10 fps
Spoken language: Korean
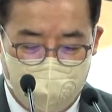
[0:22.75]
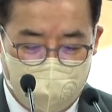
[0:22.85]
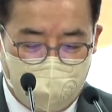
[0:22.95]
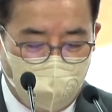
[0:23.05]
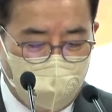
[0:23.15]

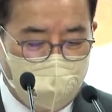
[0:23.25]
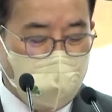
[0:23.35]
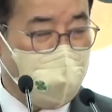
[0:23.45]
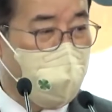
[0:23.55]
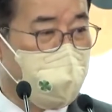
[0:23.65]
제고
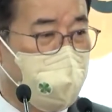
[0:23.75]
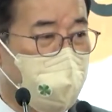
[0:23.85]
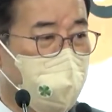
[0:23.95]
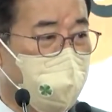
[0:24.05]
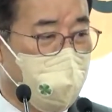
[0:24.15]
방안에 대해서
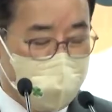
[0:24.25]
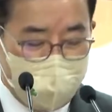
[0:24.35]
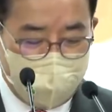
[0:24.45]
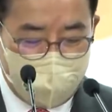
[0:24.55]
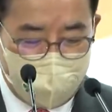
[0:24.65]

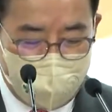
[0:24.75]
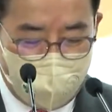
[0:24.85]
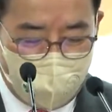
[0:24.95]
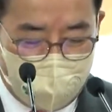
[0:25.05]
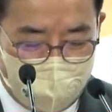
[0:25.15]

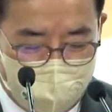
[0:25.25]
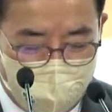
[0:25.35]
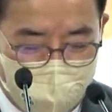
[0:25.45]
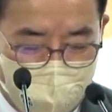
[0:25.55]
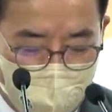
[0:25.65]
말씀드리고자
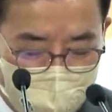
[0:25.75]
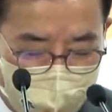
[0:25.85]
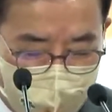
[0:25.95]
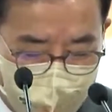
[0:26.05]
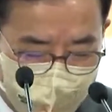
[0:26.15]

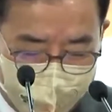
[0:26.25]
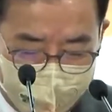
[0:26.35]
드리겠습니다.